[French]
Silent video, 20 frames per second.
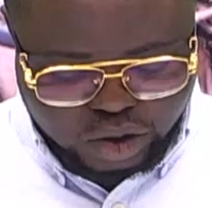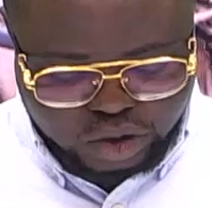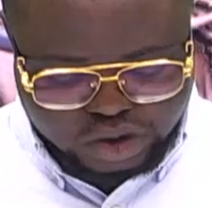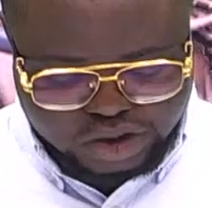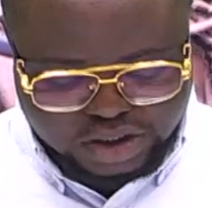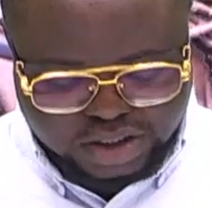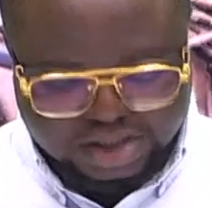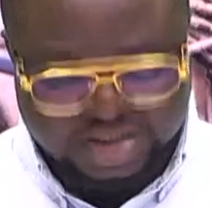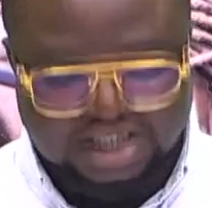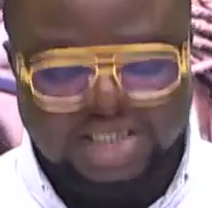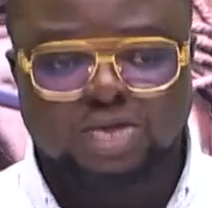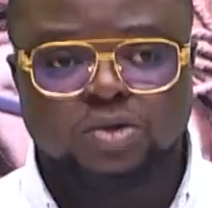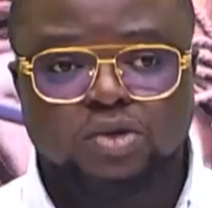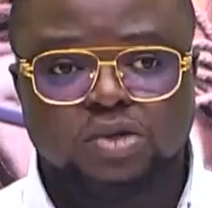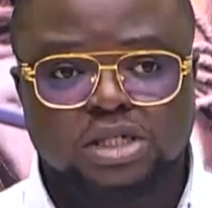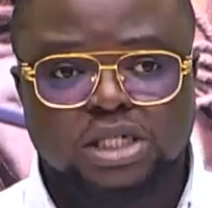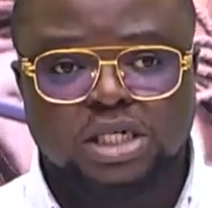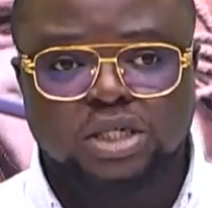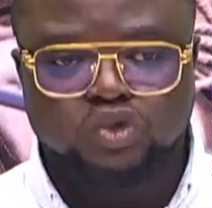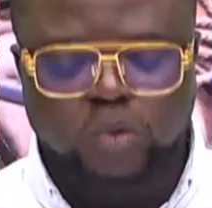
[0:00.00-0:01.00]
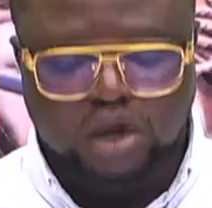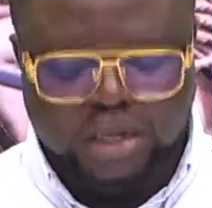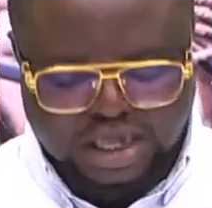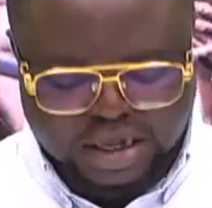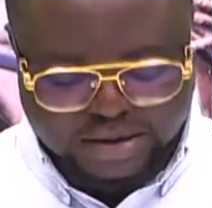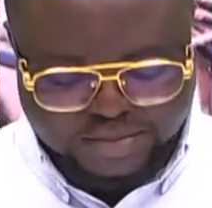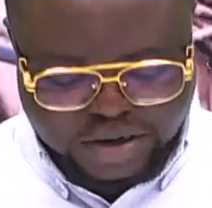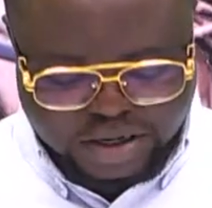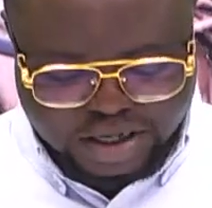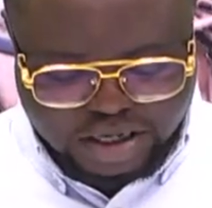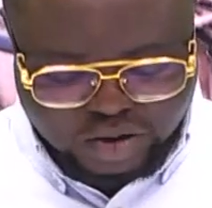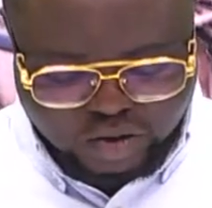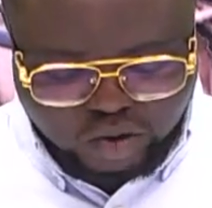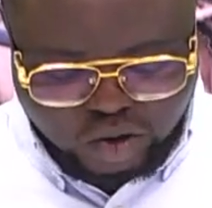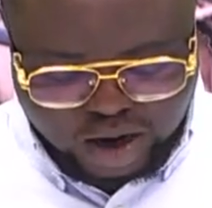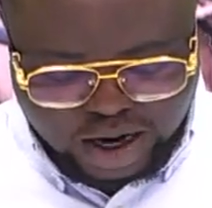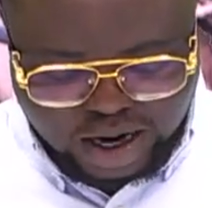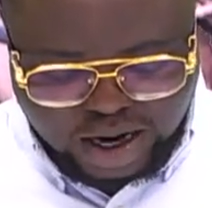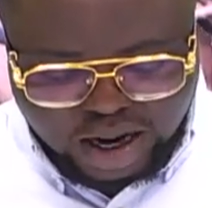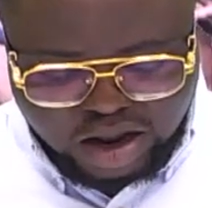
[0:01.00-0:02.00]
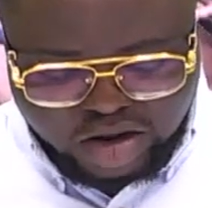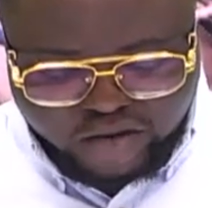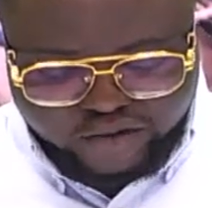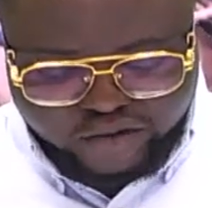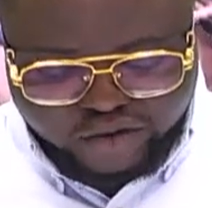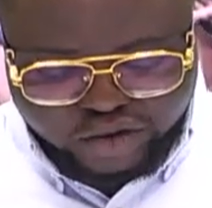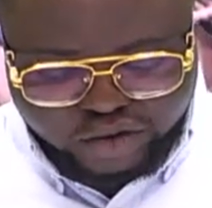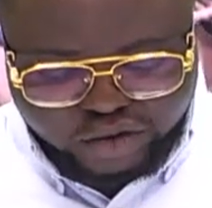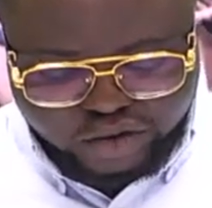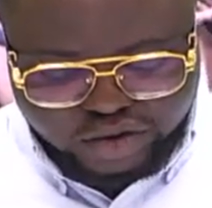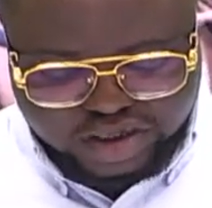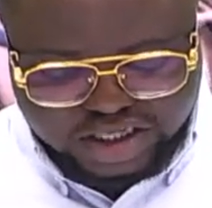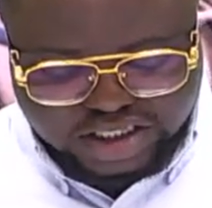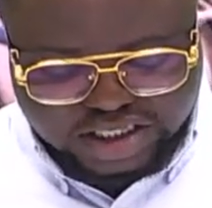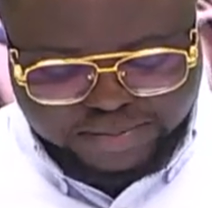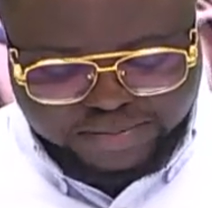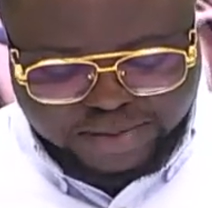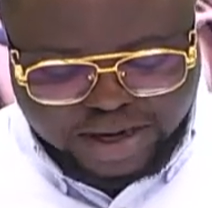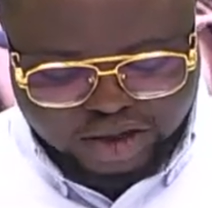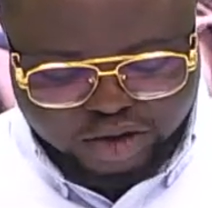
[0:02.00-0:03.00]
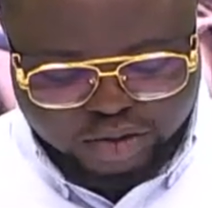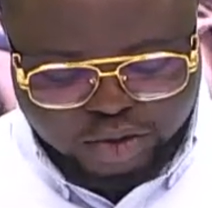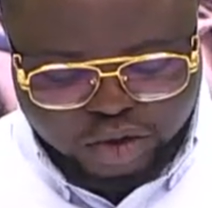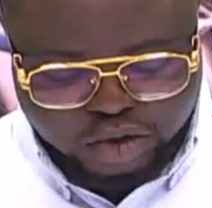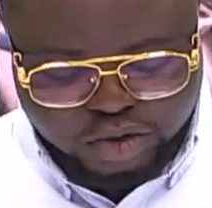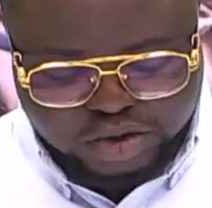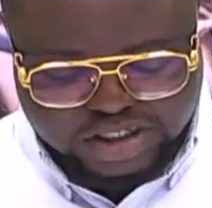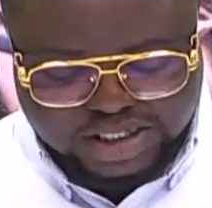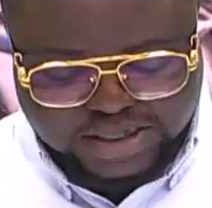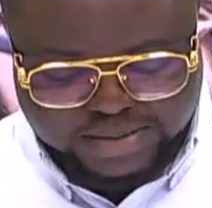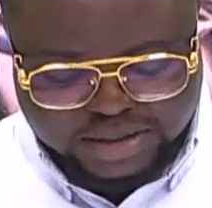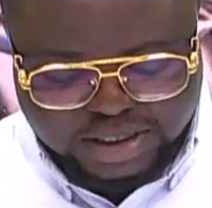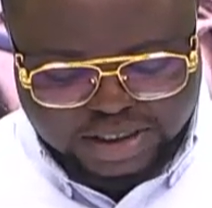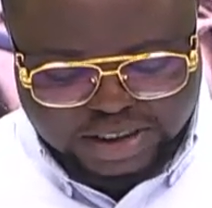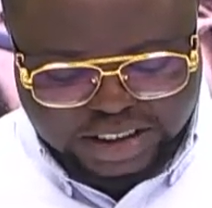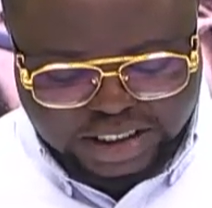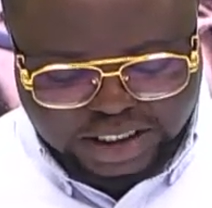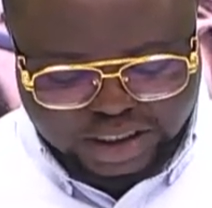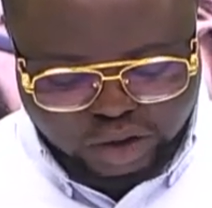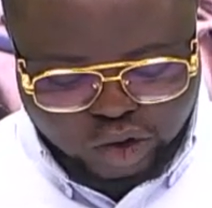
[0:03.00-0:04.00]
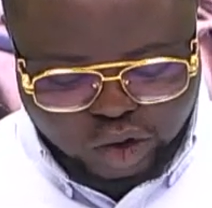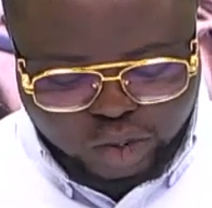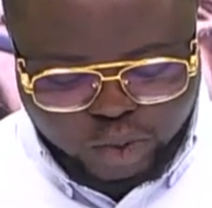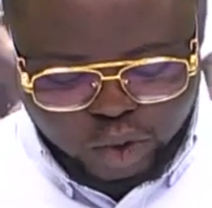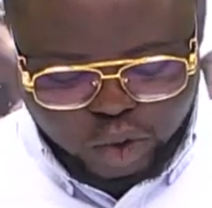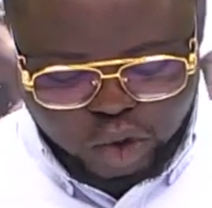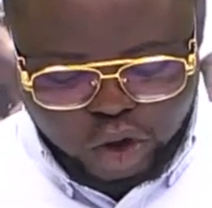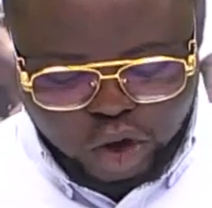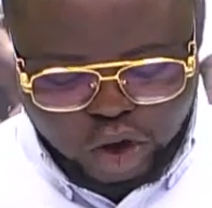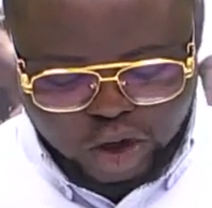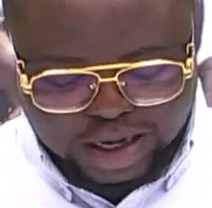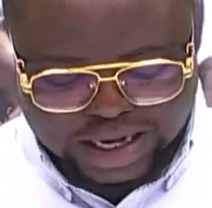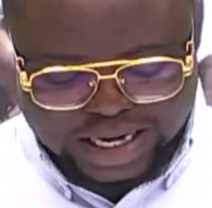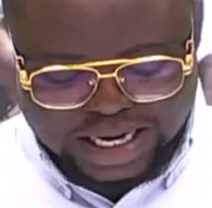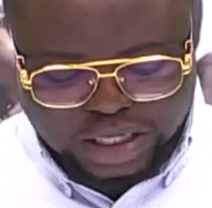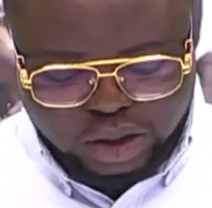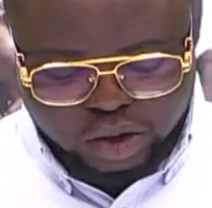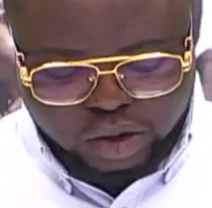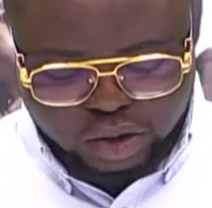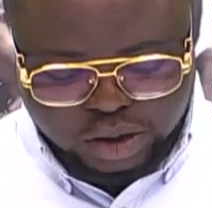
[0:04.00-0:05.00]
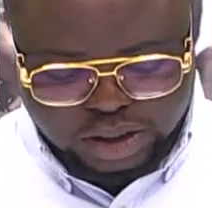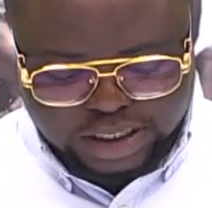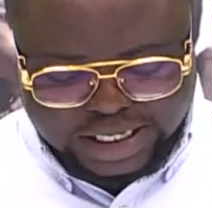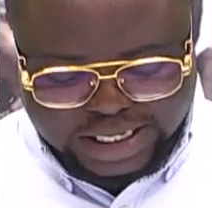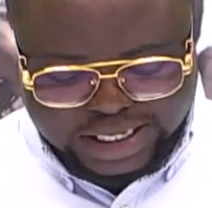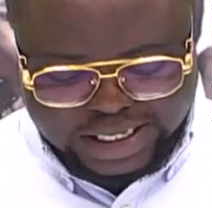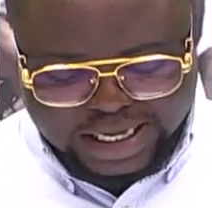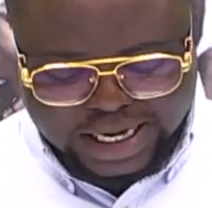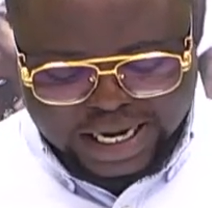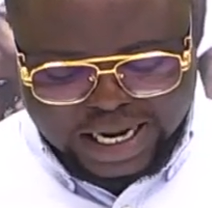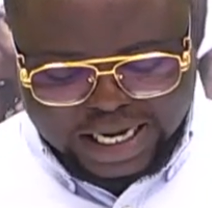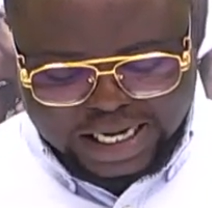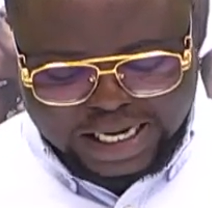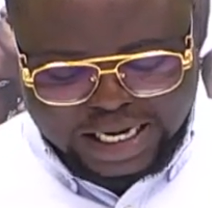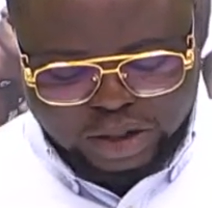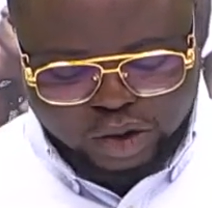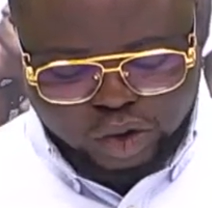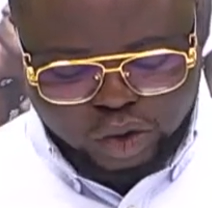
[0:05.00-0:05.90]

une centaine de citoyens béninois venus des départements du Septentrion pour leur quelques